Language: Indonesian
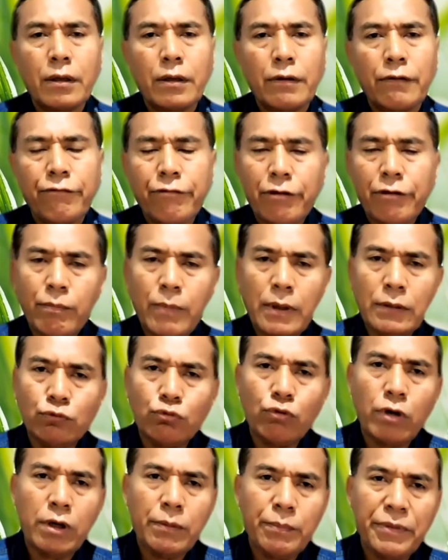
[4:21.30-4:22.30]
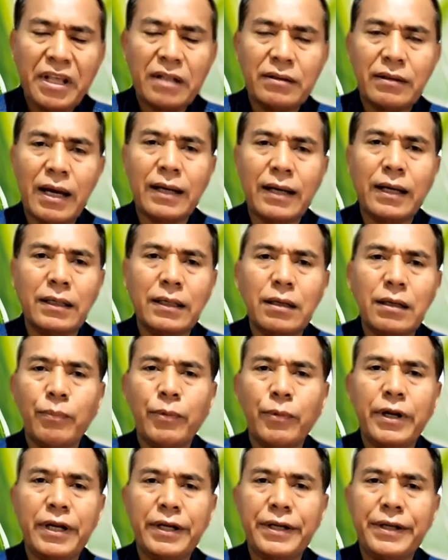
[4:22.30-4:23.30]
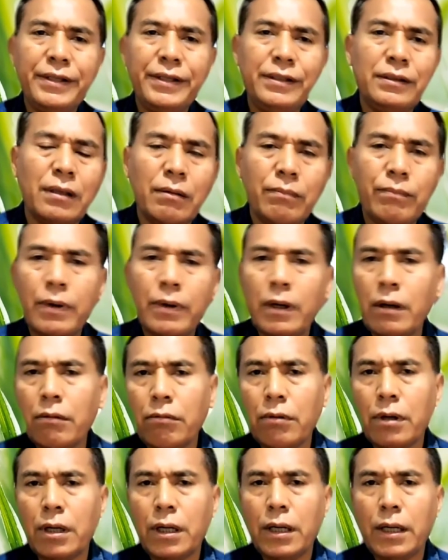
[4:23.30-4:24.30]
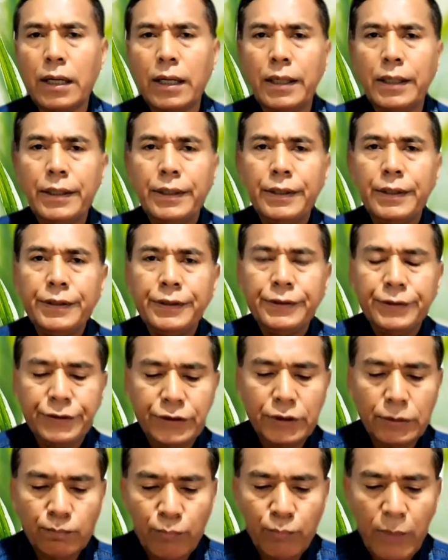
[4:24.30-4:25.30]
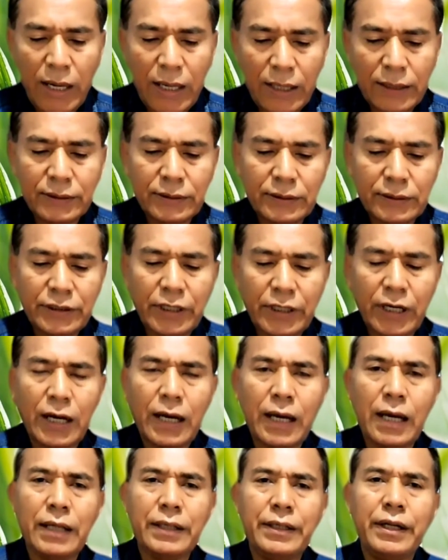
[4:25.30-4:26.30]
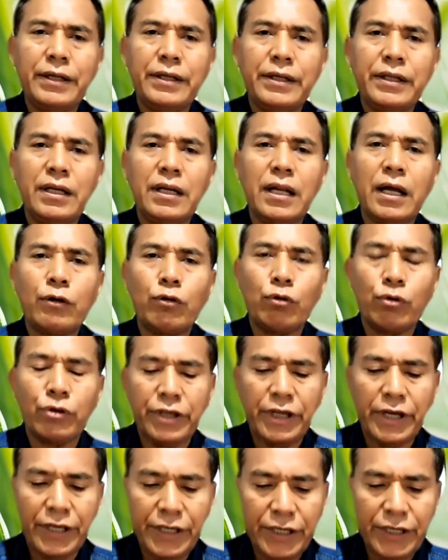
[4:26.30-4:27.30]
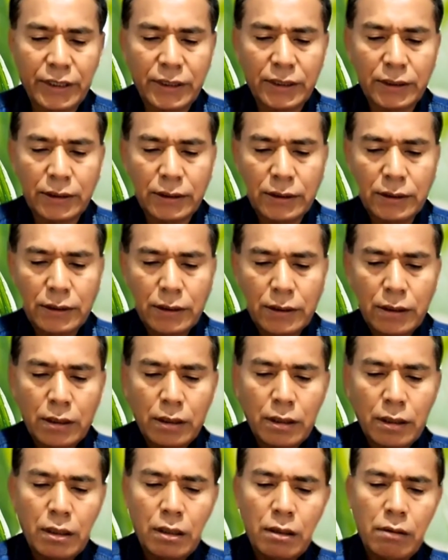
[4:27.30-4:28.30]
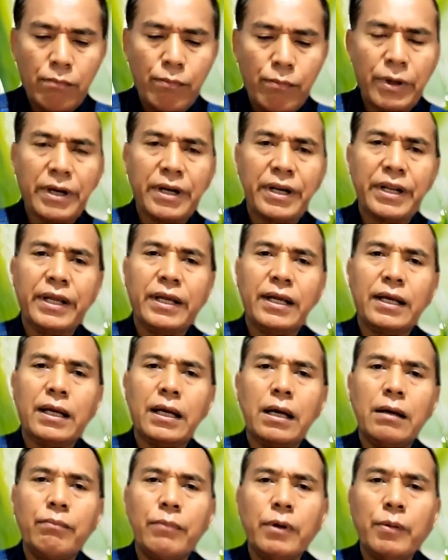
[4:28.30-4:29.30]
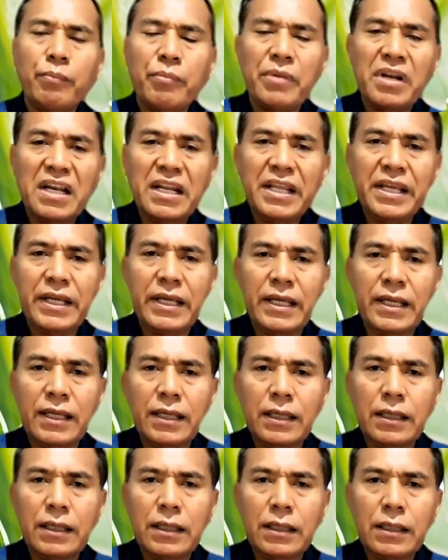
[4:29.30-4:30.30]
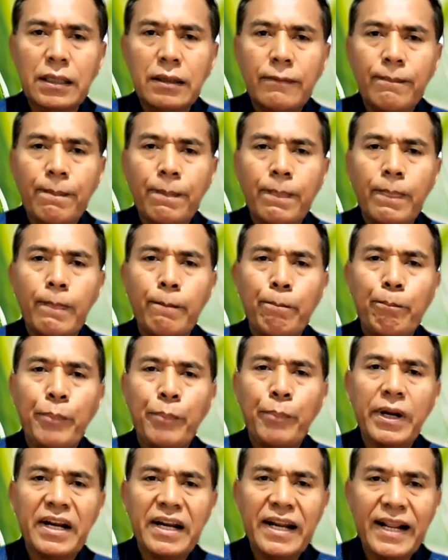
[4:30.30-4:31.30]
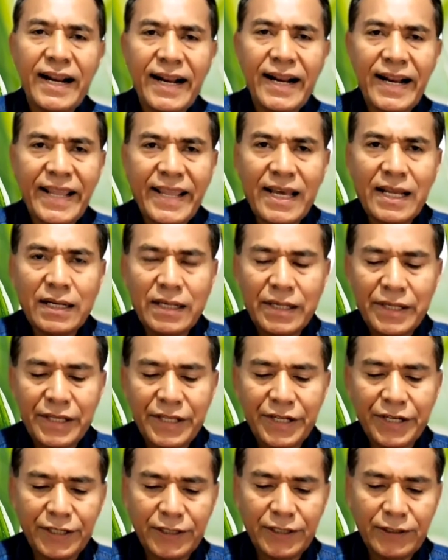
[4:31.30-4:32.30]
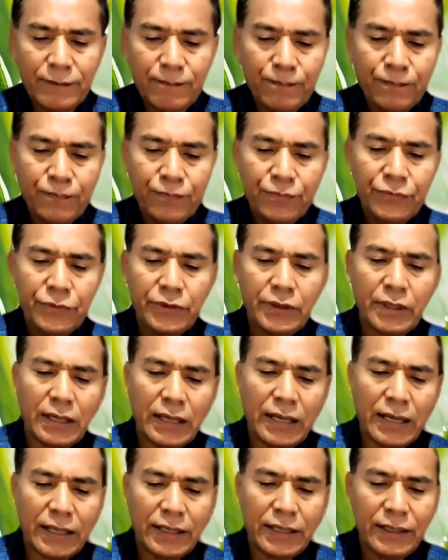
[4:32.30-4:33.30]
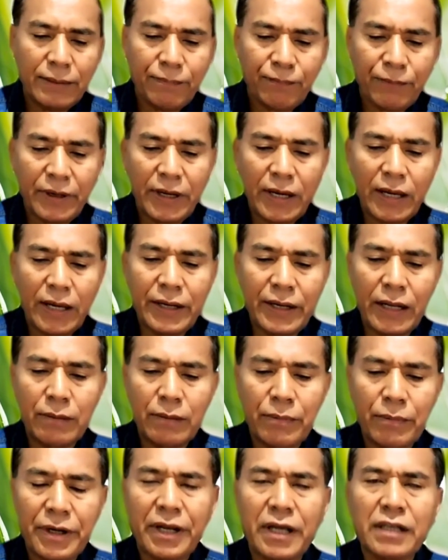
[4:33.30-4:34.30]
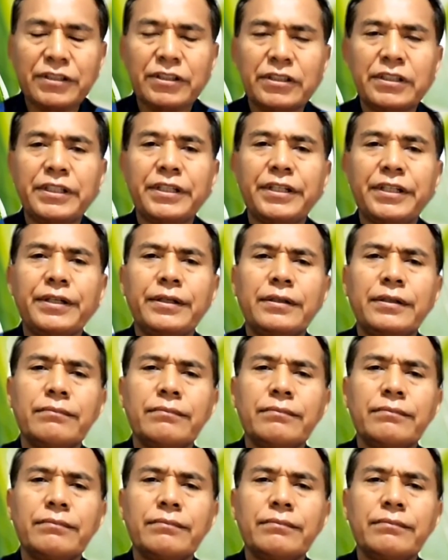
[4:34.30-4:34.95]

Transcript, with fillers: Firman Tuhan menyatakan kepada kita bahwa jemaat yang ada di Ladokia ini, mereka memiliki penilaian diri terhadap keadaan mereka sendiri.